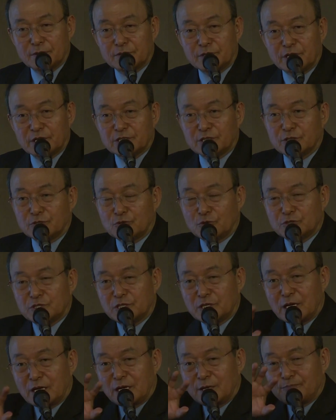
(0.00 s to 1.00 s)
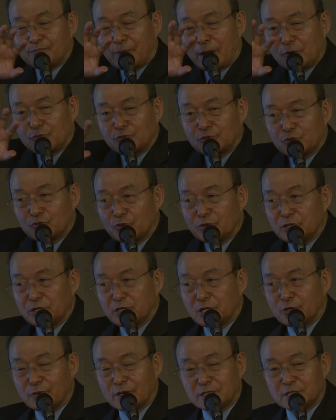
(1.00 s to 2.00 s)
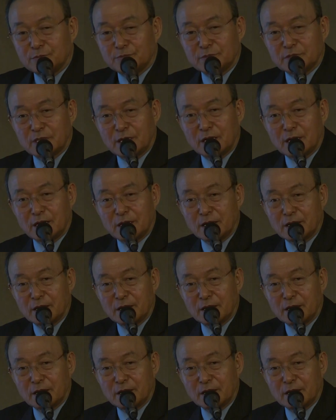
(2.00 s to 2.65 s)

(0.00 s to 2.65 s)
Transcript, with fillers: 그래서 또 지난 한 8, 9년 동안 이렇게 왔습니다.